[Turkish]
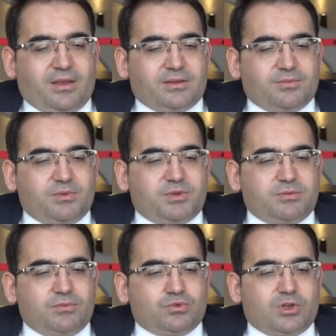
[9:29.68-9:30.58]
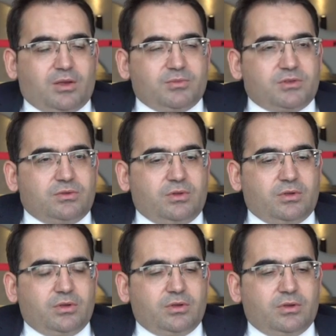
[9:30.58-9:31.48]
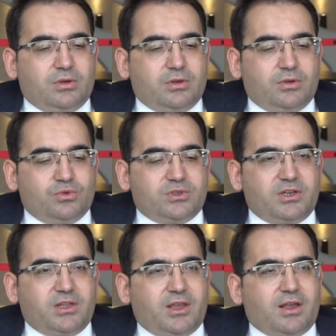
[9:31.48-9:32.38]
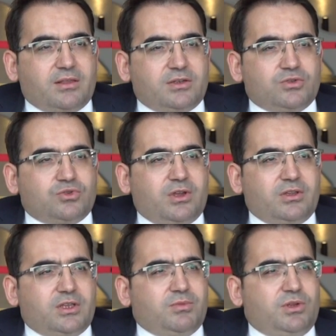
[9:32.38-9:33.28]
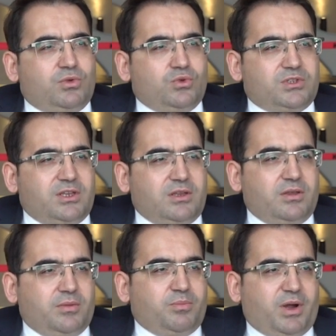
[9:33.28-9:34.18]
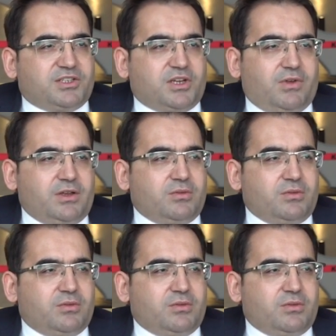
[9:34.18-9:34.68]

Şimdi bizim uçağımızın e, üzerinde yaklaşık şu an 2250 parça var.